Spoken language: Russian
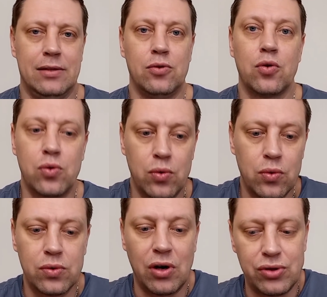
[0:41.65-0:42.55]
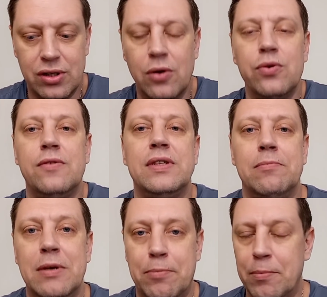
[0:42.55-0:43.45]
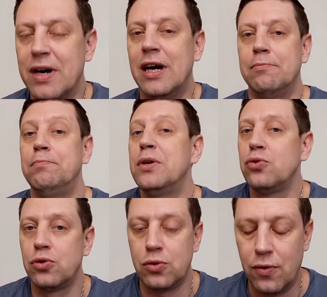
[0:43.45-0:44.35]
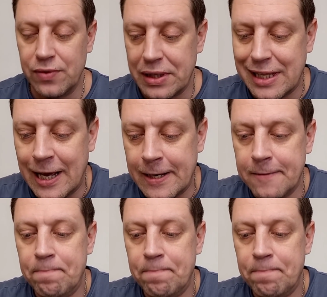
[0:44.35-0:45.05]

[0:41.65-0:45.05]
Друг другу должны люди в семье помогать. Безусловно так.